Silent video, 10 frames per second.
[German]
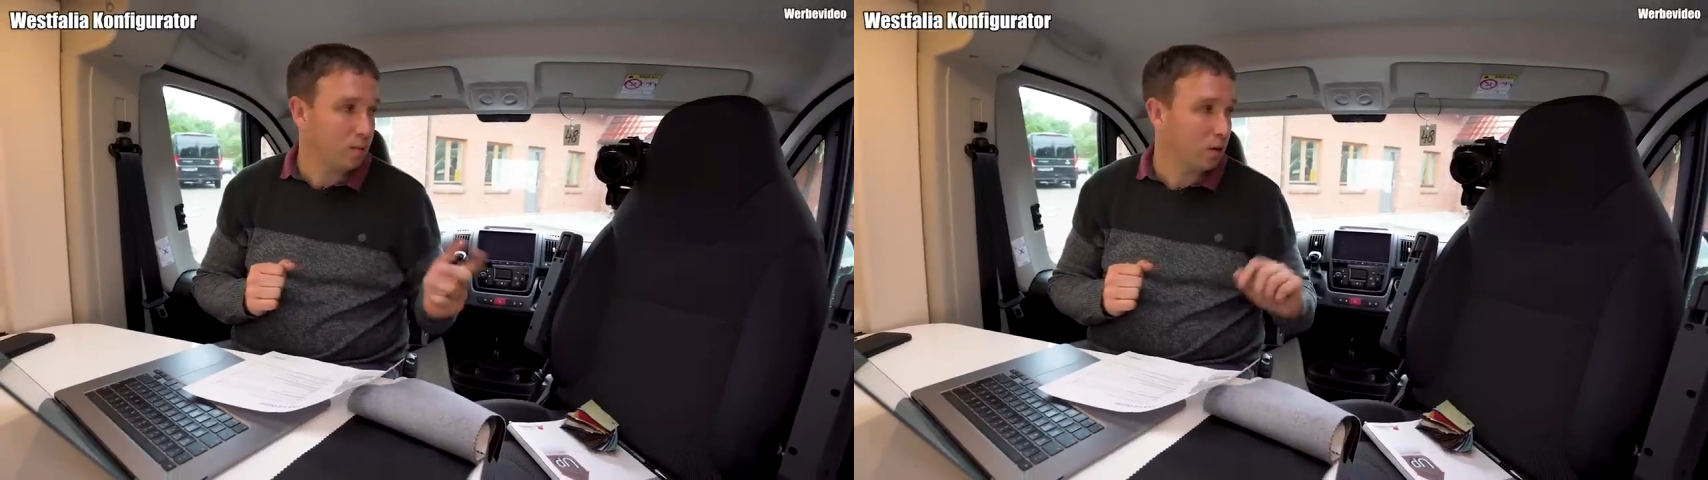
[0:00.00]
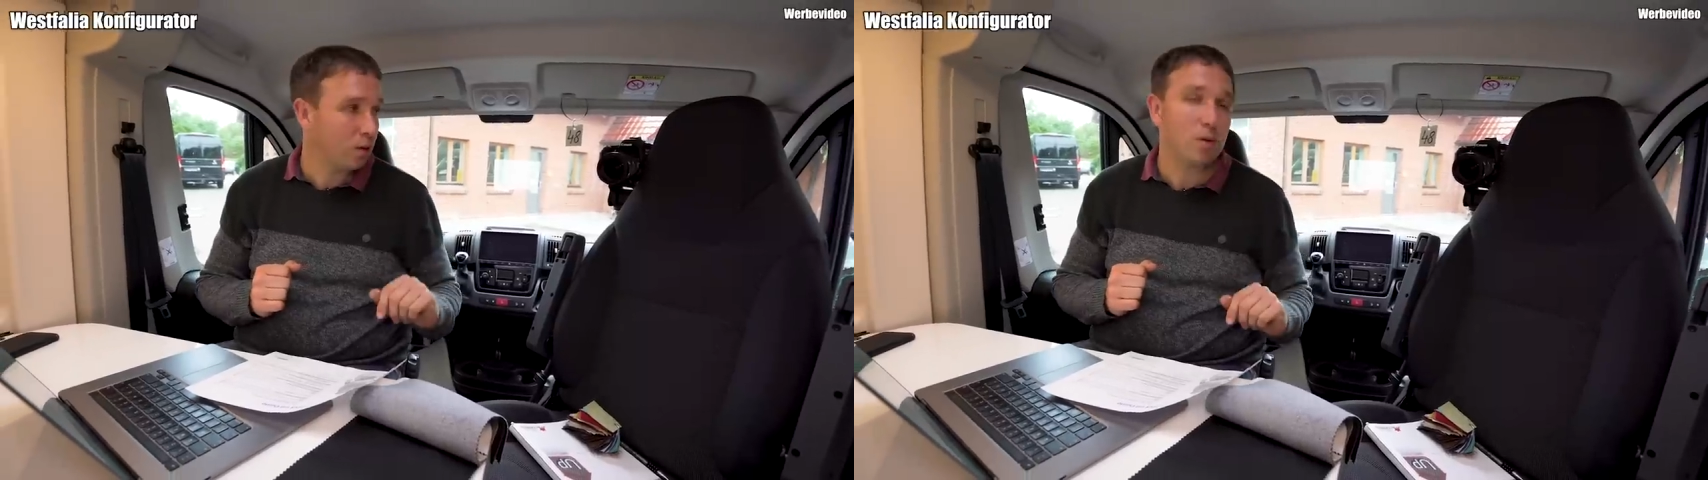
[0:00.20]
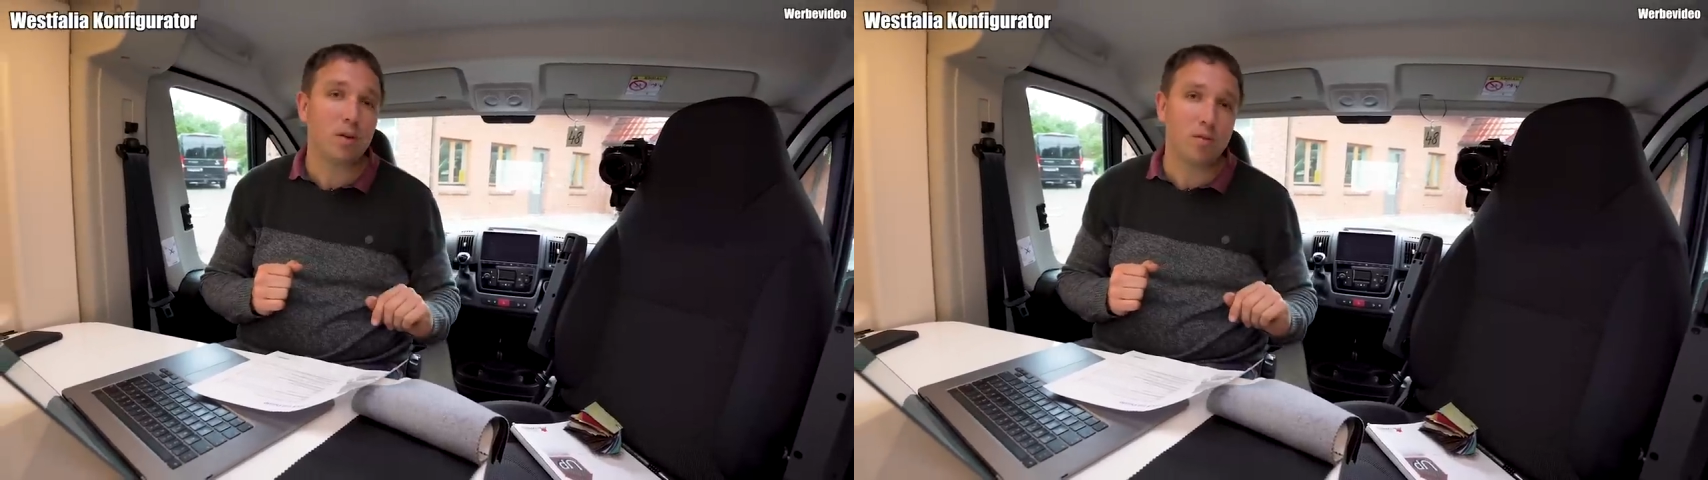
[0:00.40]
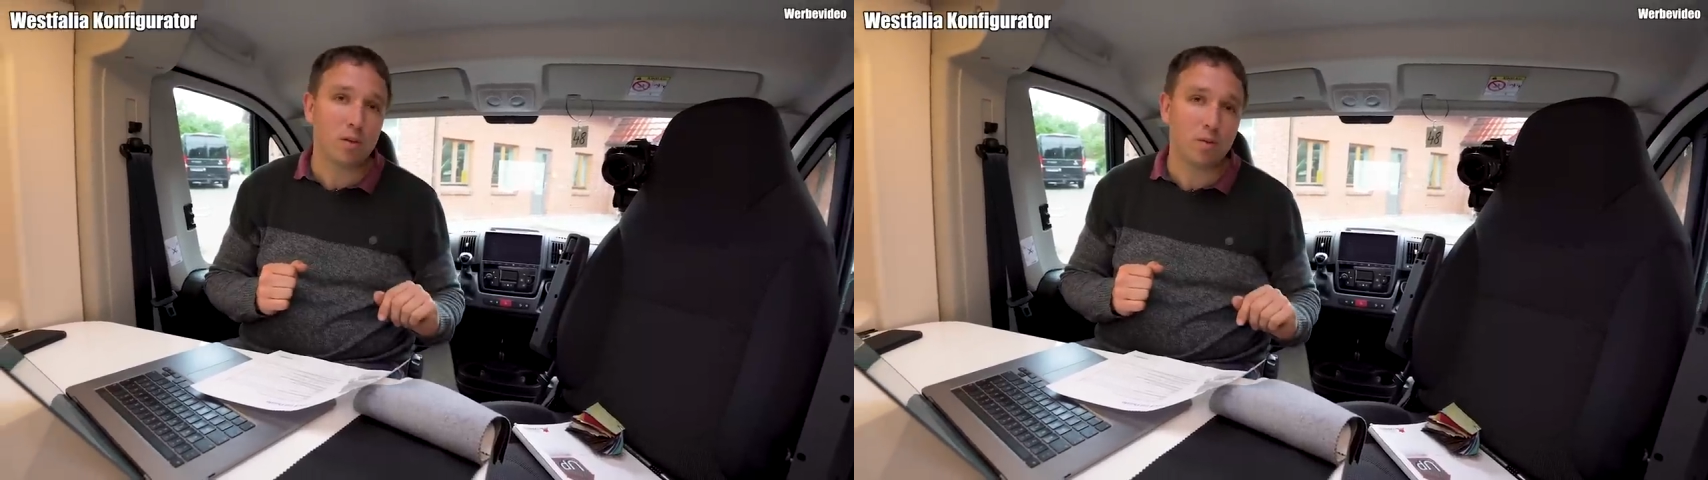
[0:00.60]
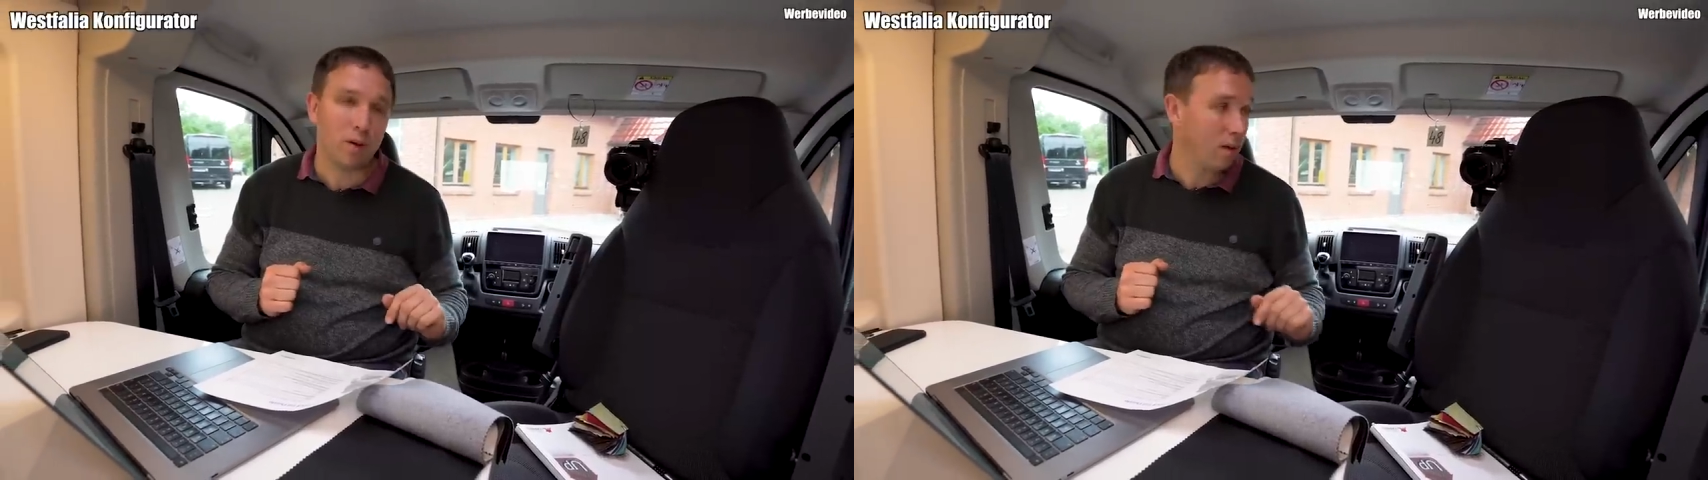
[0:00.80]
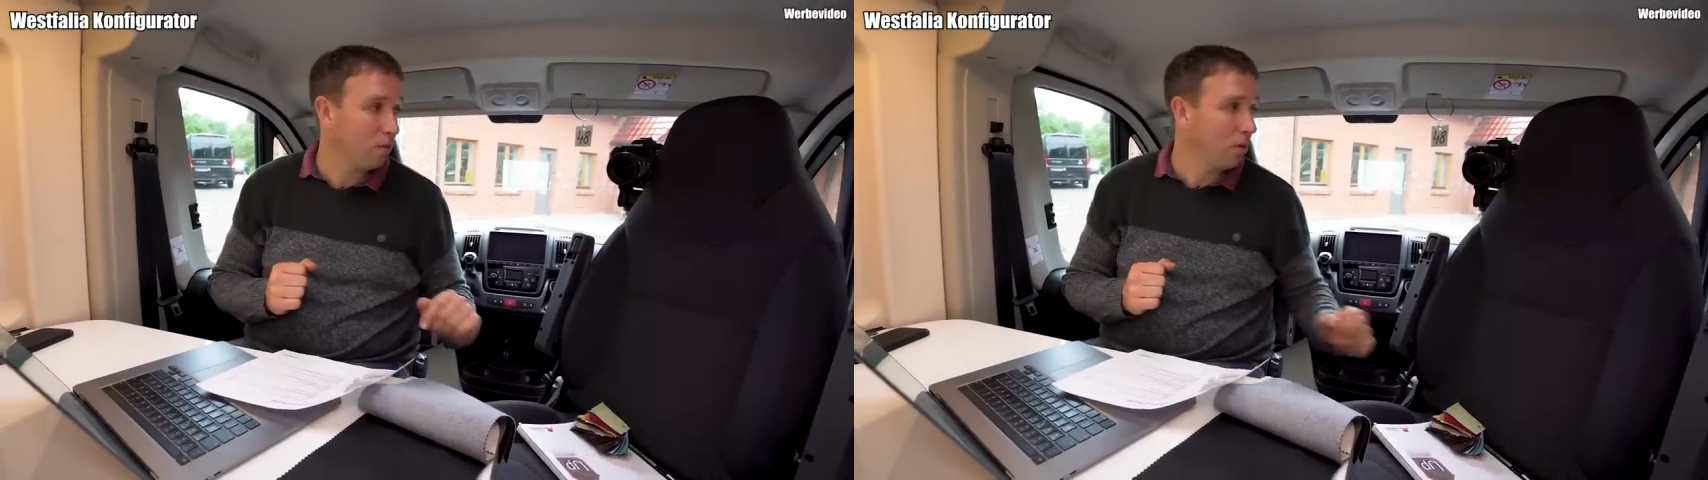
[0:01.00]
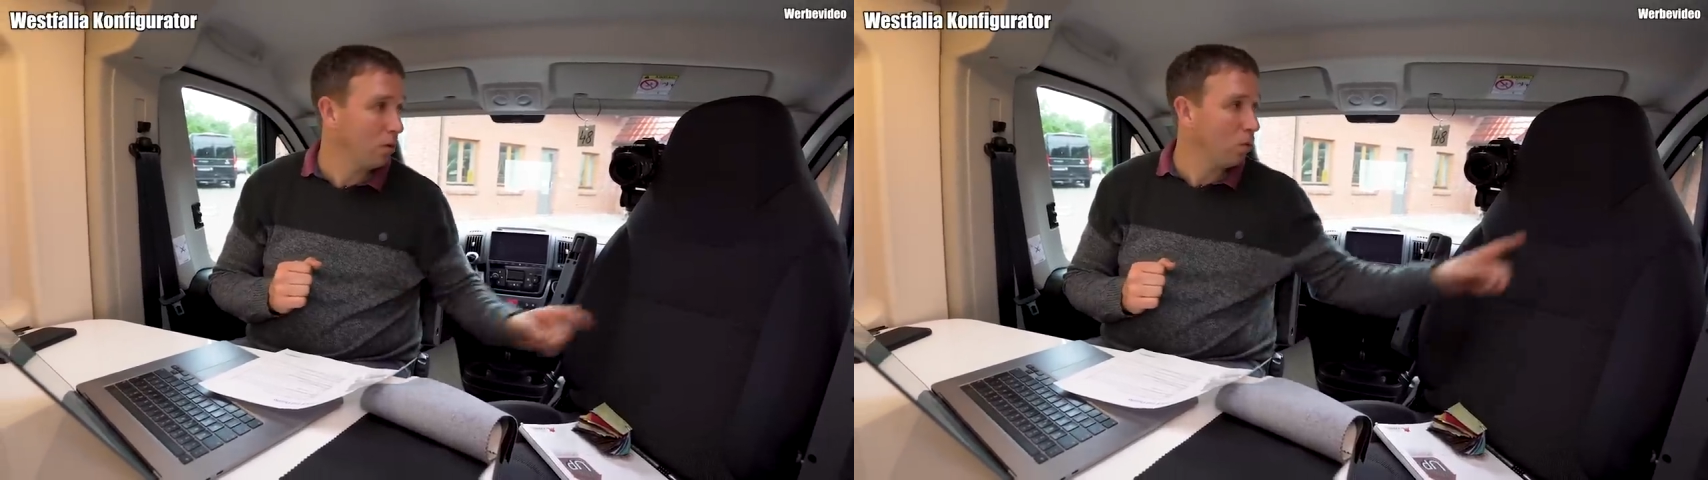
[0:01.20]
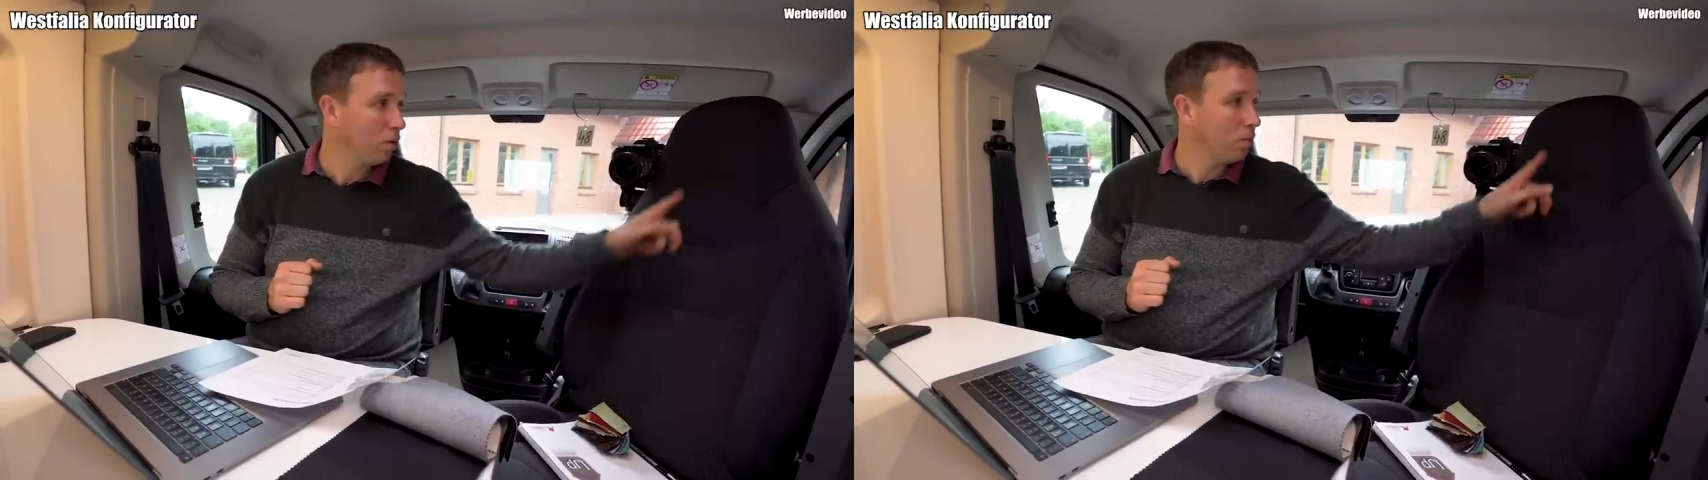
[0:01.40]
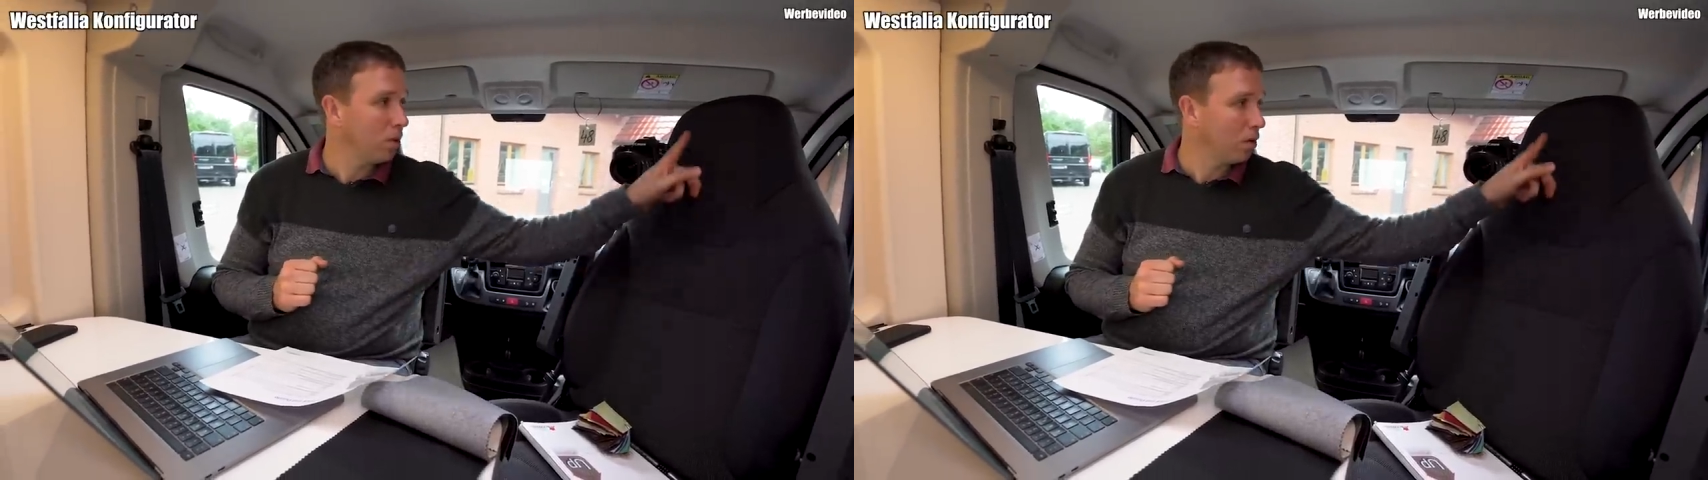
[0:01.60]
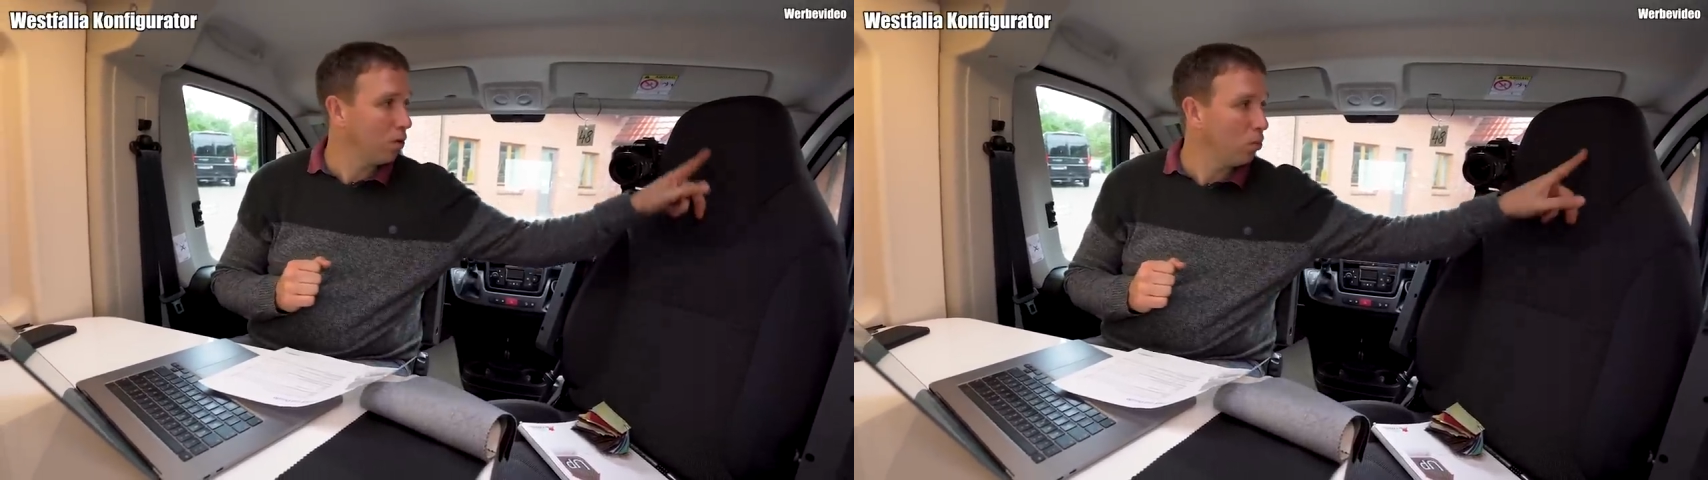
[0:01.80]
nehmen wir natürlich die Westfalia Windrose
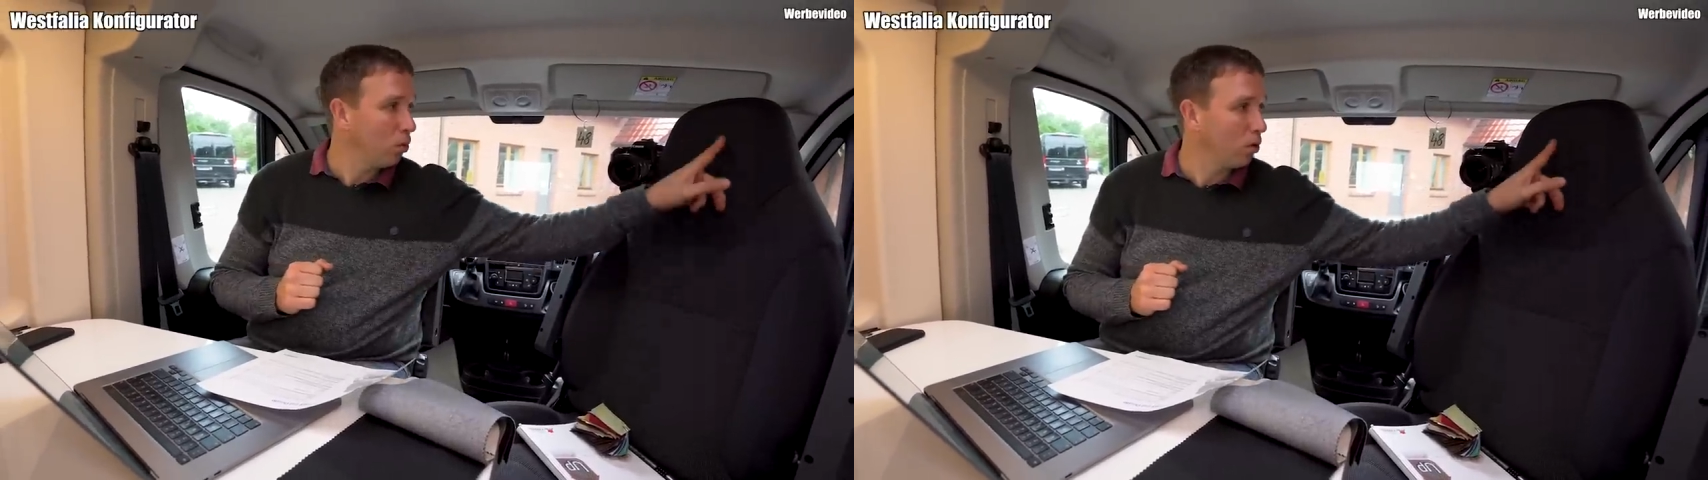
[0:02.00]
mit dazu.